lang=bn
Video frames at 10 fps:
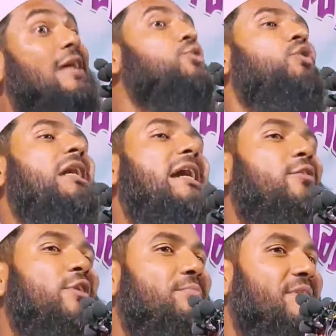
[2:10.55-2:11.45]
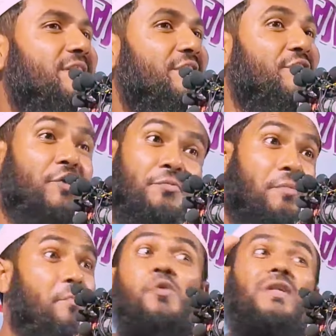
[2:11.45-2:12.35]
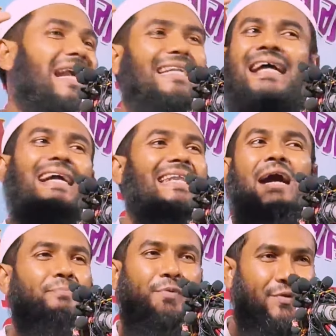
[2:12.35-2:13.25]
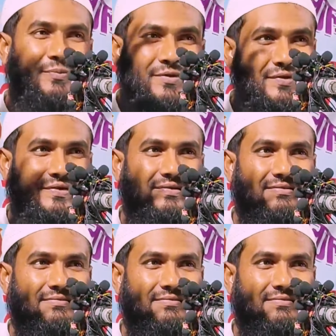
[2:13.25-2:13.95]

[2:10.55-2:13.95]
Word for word: একশো টাকা করে বিক্রি করব মোটা টাকা লাভ করবো